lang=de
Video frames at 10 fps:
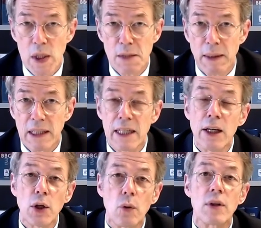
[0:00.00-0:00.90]
zu
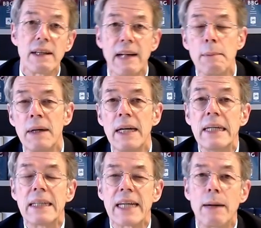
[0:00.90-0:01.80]
despektierlich und
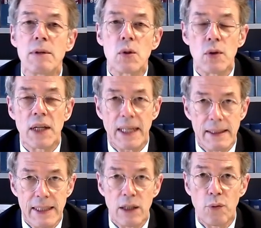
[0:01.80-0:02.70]
deshalb kam es zu
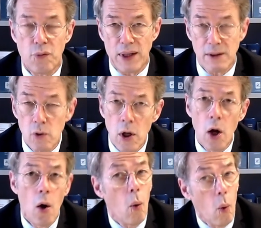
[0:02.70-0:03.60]
der jetzigen
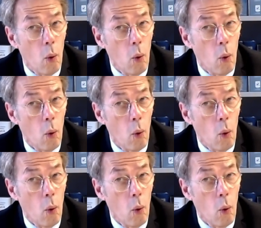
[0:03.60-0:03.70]
Fassung,